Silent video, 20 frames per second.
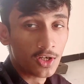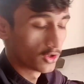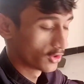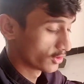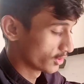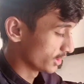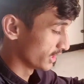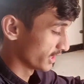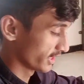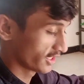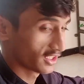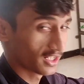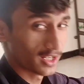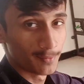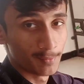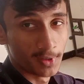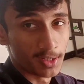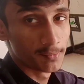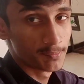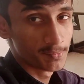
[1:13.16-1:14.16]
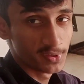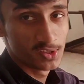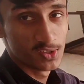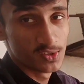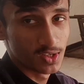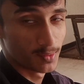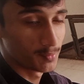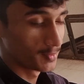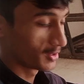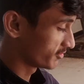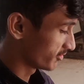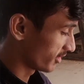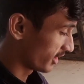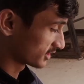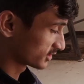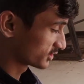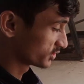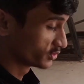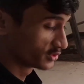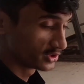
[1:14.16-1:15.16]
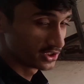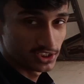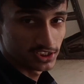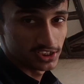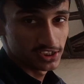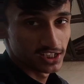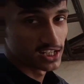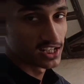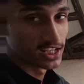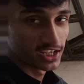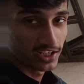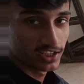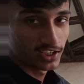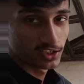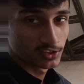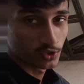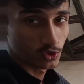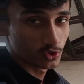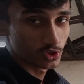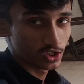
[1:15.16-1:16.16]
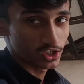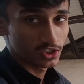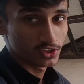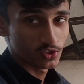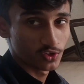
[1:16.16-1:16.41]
हो लेकिन ना मेरे बिल्ली ने मेरी बात सुन ली है देखे दोनों के